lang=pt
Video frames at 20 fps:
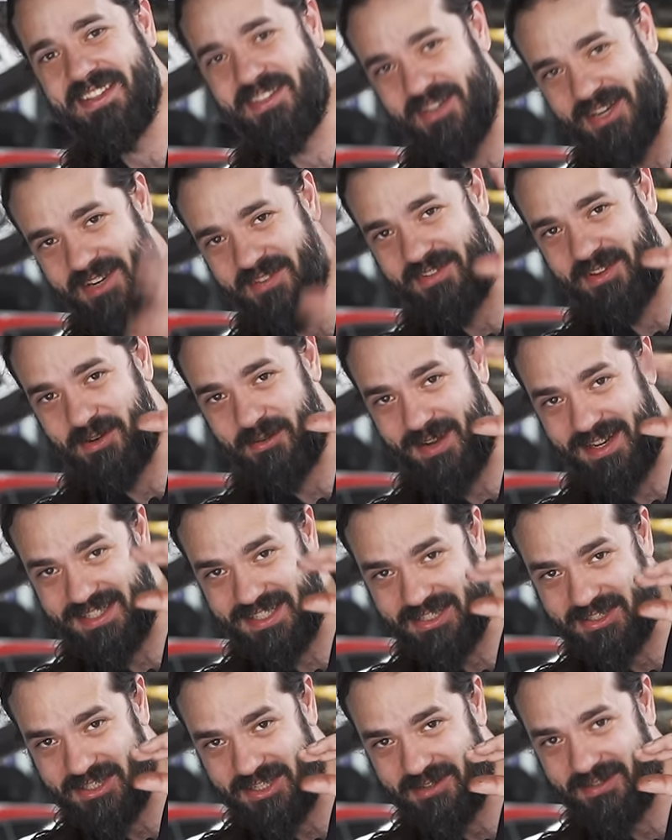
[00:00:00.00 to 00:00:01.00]
então ele vira um
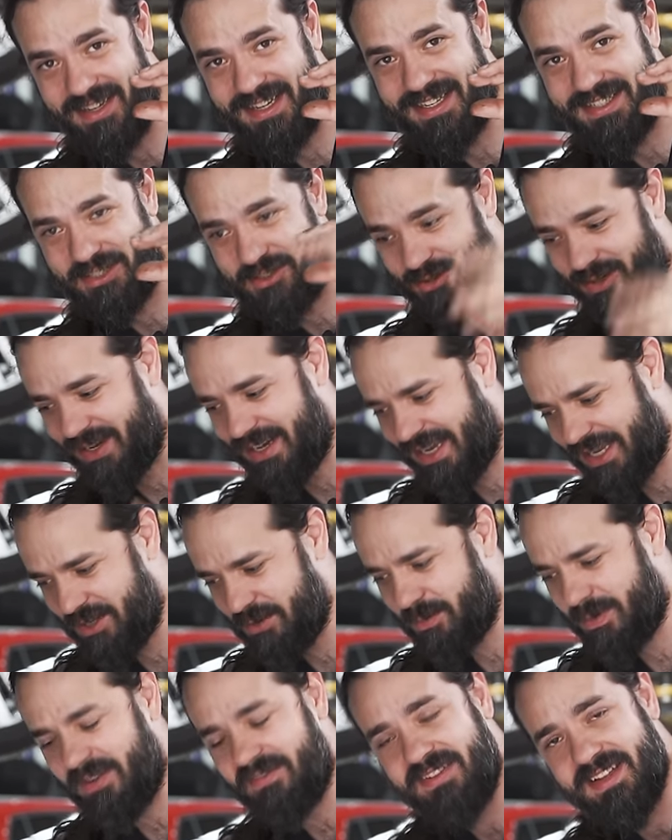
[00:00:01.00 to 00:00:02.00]
aditivo, ele é
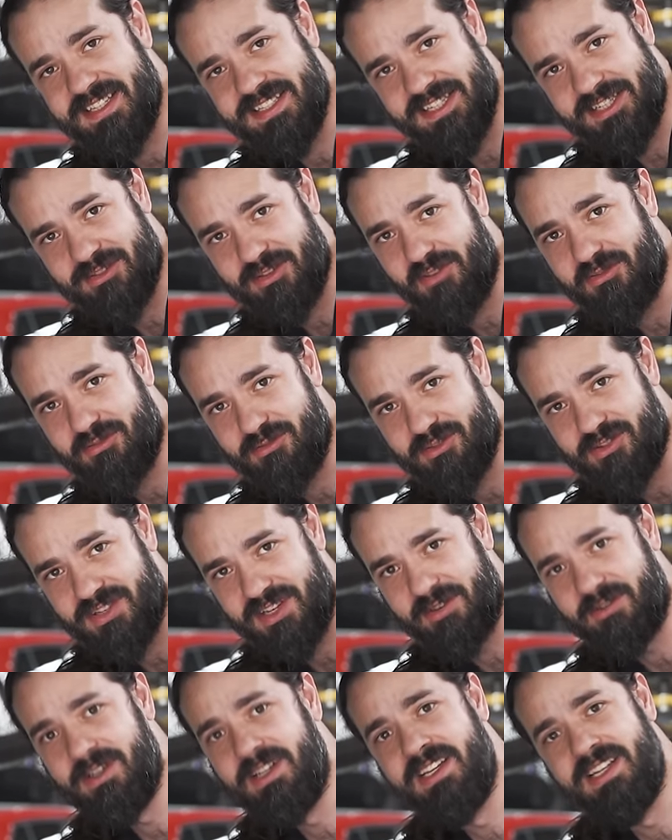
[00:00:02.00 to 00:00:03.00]
adicionado para fazer a sua
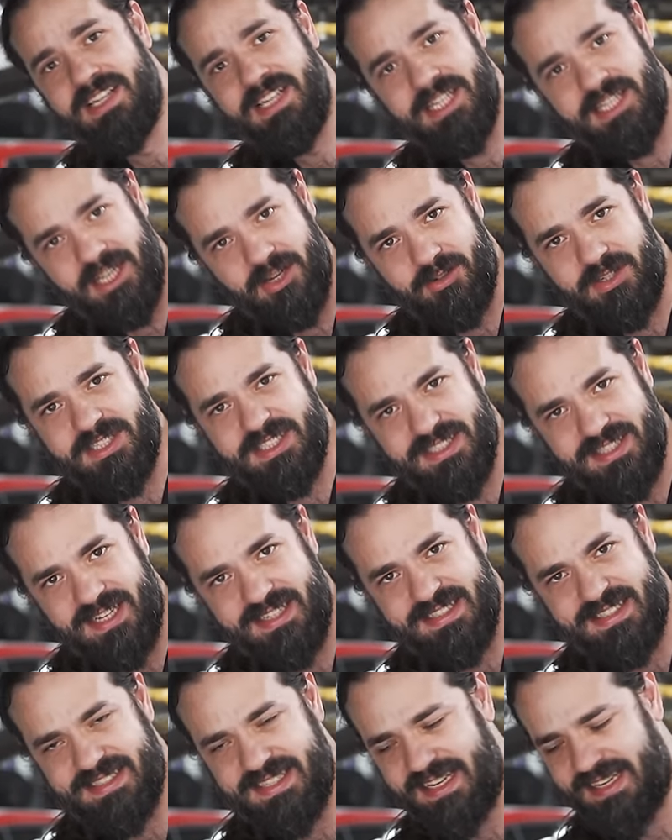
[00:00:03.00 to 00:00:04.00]
função na
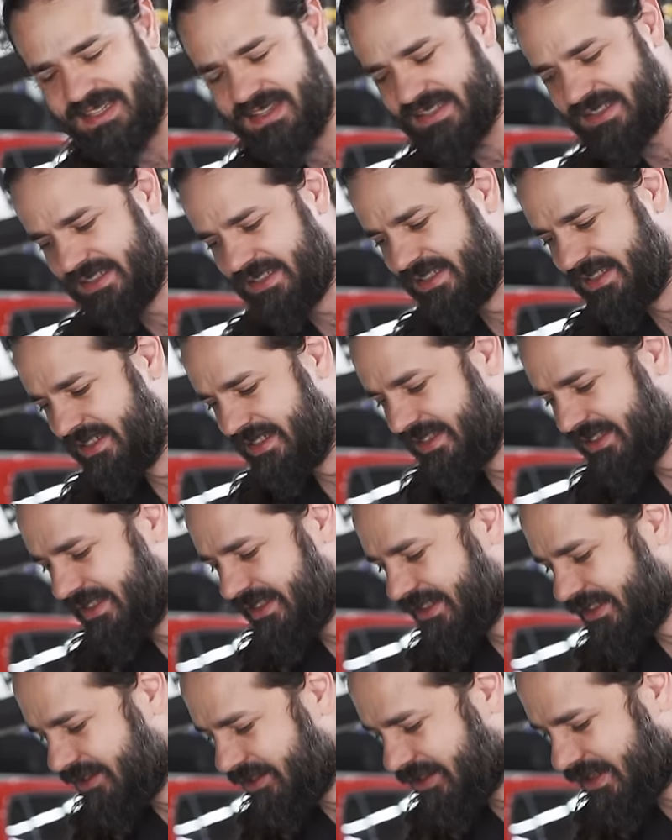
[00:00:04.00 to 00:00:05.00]
quantidade certa.
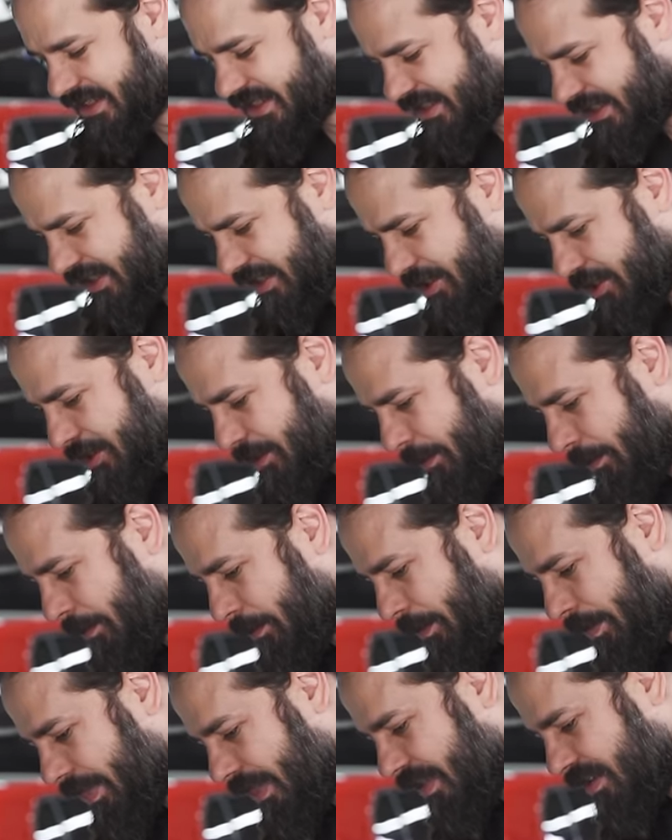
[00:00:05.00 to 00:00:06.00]
E o restante
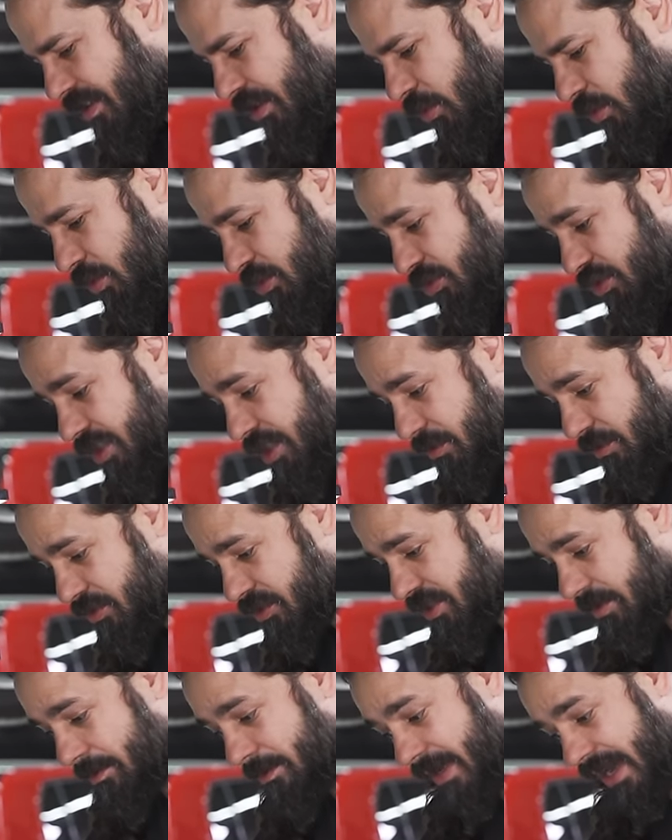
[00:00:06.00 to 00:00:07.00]
são outros
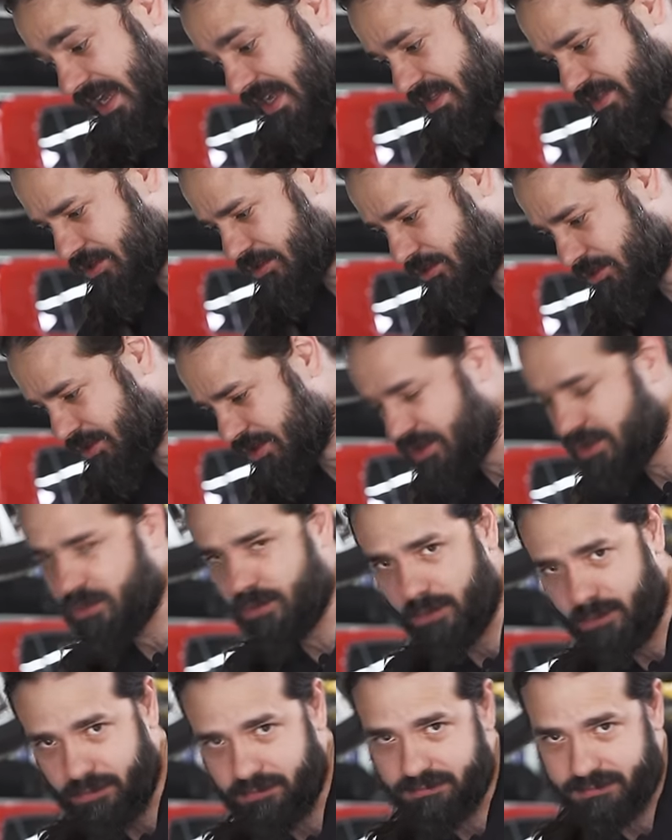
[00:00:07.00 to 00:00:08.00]
tipos de base hoje
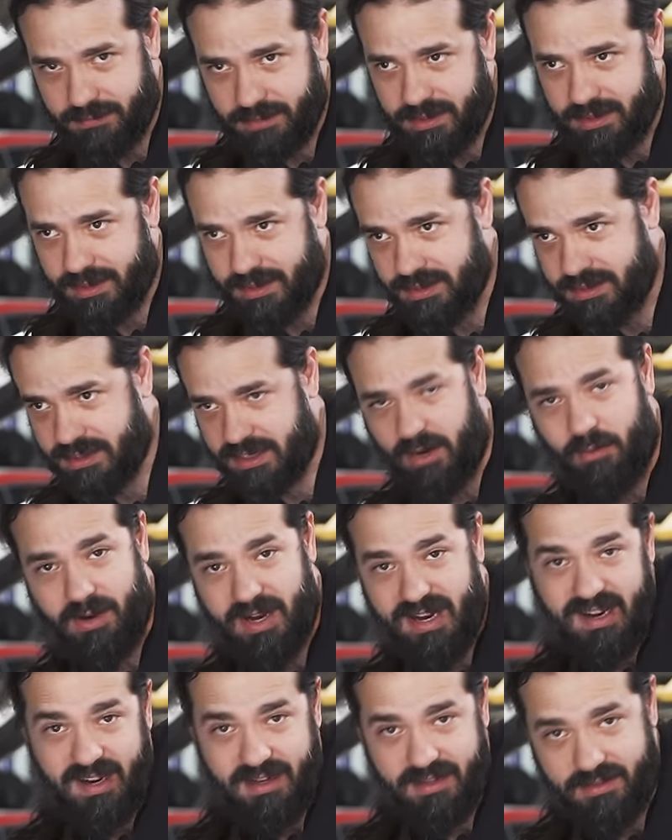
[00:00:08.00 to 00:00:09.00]
com de, de
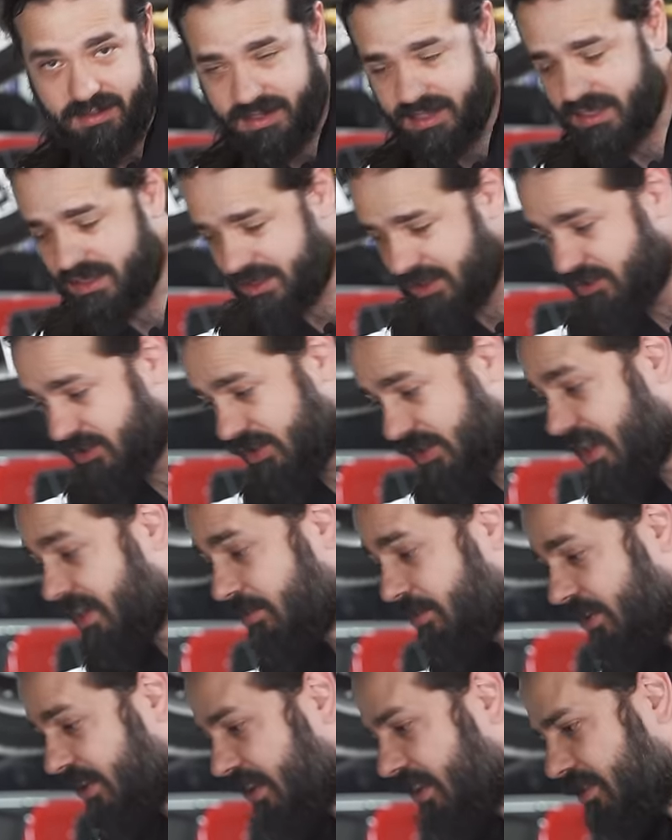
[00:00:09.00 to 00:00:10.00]
alcanos, né, de
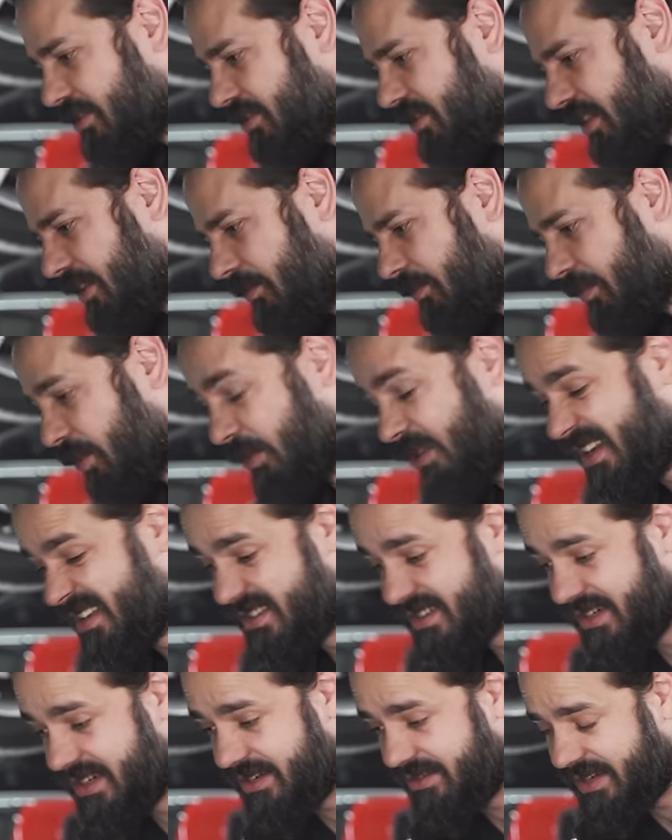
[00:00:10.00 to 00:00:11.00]
hidrocarbonetos. Né? O
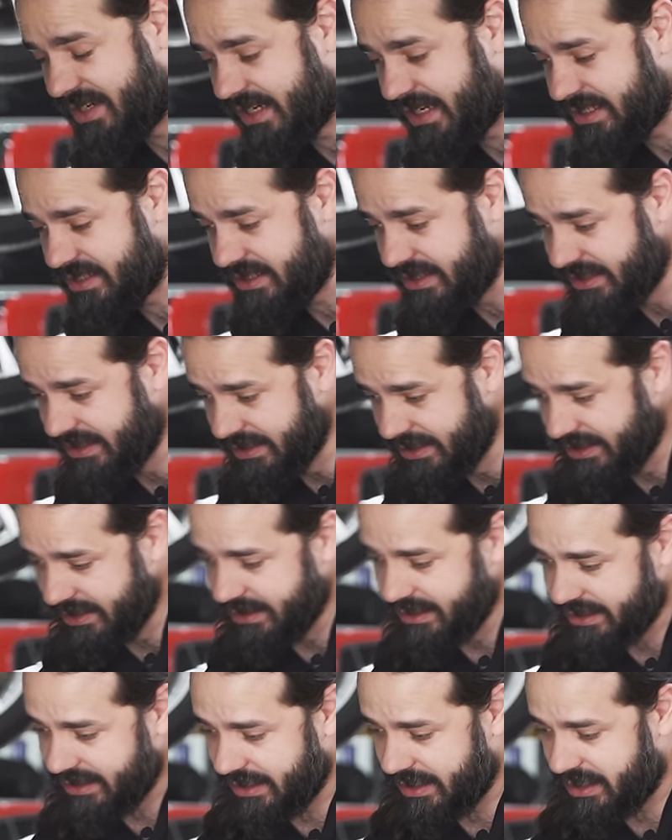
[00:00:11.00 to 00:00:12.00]
éster, na verdade,
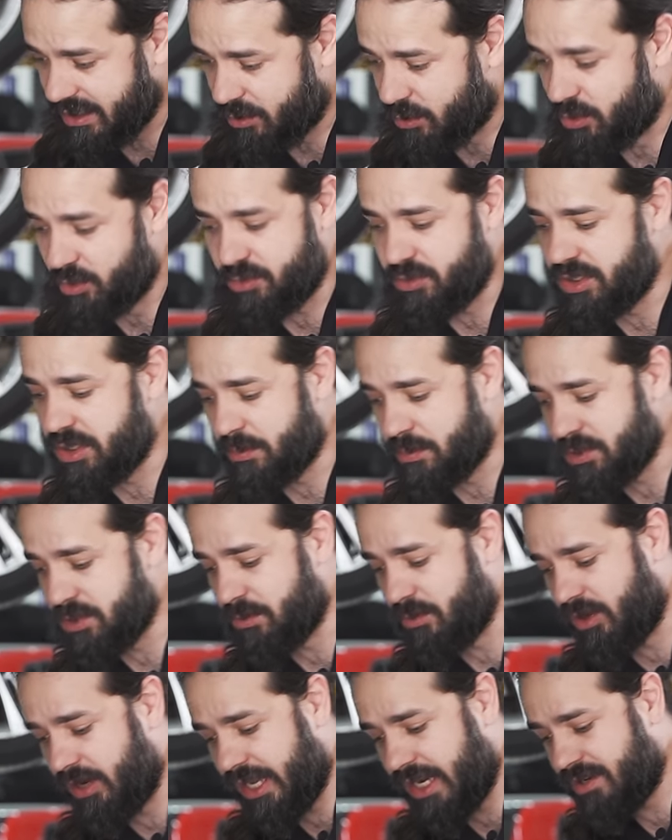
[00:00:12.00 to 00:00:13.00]
ele é um outro tipo de
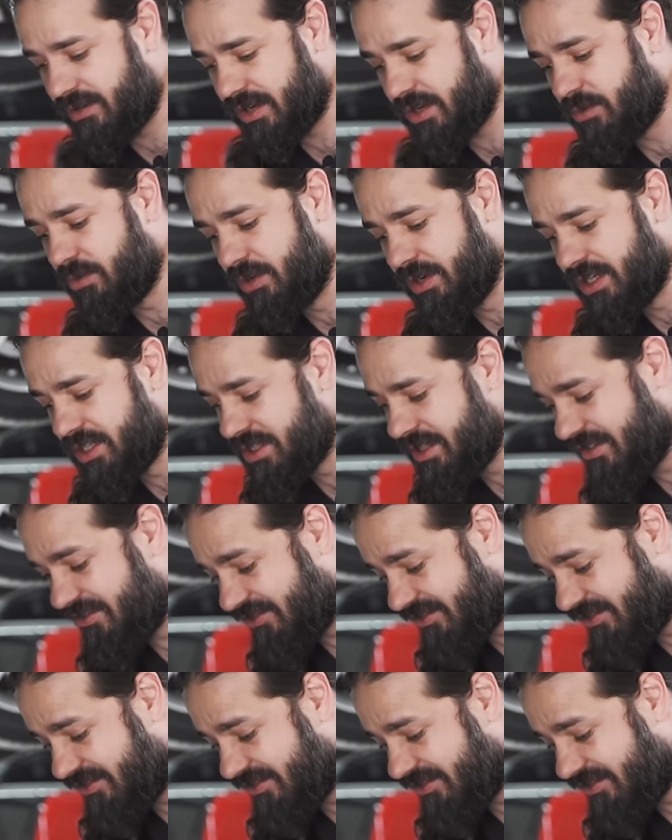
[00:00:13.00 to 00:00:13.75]
molécula com origem